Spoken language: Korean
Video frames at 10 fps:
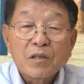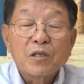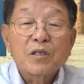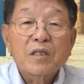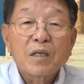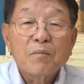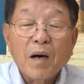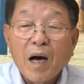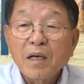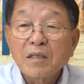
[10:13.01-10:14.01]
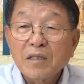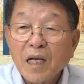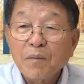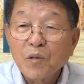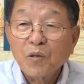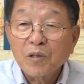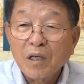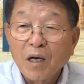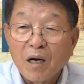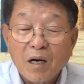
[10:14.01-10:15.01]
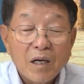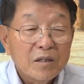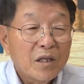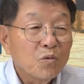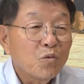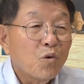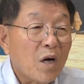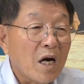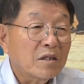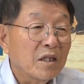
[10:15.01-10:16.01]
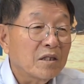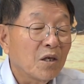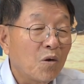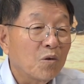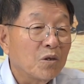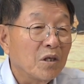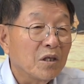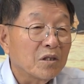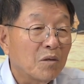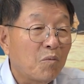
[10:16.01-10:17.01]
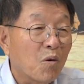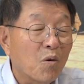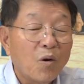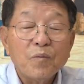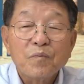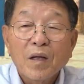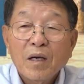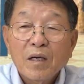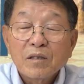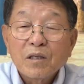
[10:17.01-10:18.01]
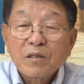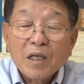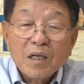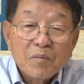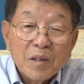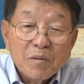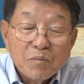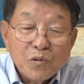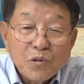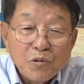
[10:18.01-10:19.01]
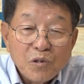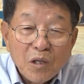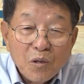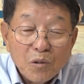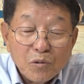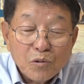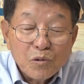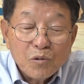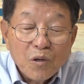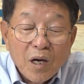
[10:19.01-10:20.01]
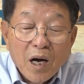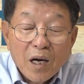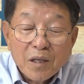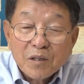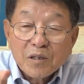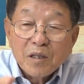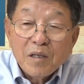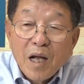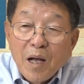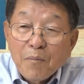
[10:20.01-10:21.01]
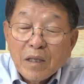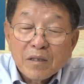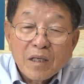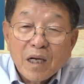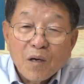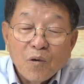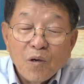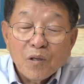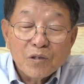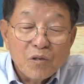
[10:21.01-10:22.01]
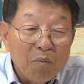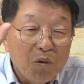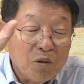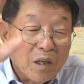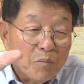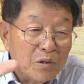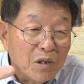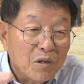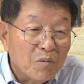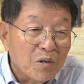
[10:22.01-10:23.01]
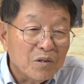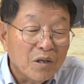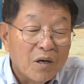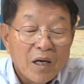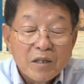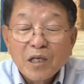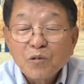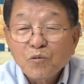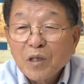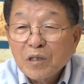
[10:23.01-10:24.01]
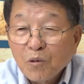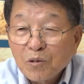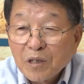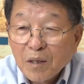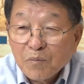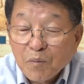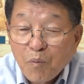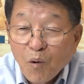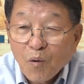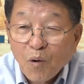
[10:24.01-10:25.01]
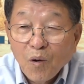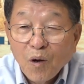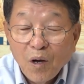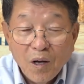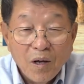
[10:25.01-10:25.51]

절기 때는 많은 사람들이 오니까 전국 각지에서 오는 이것을 보고 저 사람이 무슨 죄로 죽는가 하는 것을 판결하고 그 죄목을 다 붙여놓음으로써 전국에서 온 사람들이 보고